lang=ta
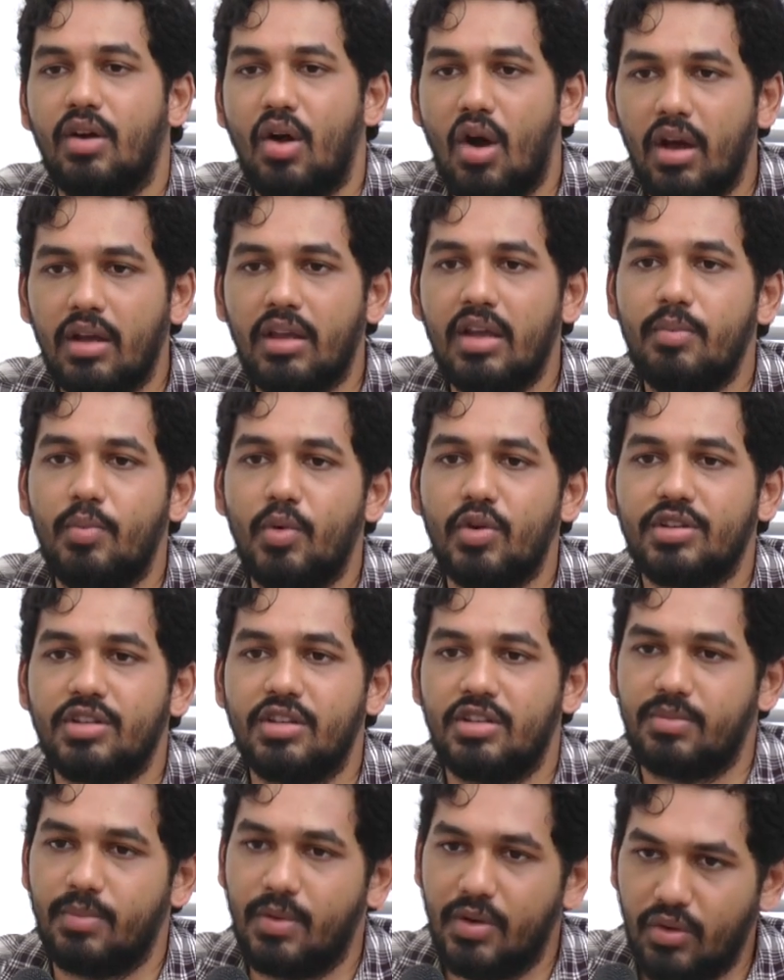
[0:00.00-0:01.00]
ஹாக்கி
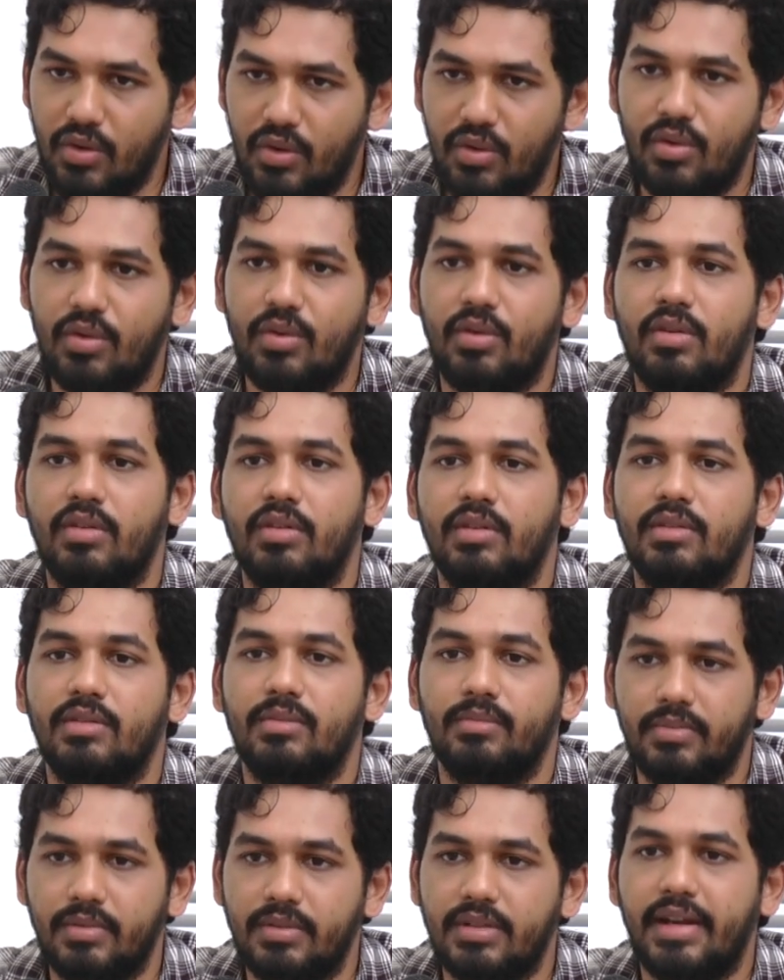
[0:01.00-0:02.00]
போர்ஷன்ஸ் மட்டும்
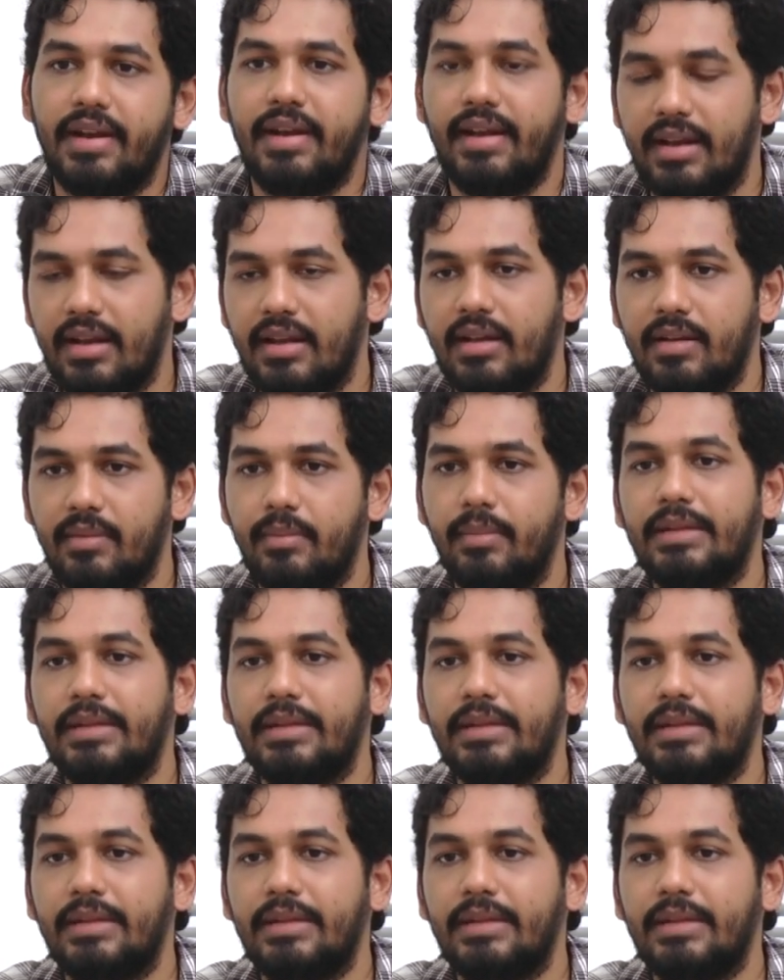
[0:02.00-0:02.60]
சென்னையில்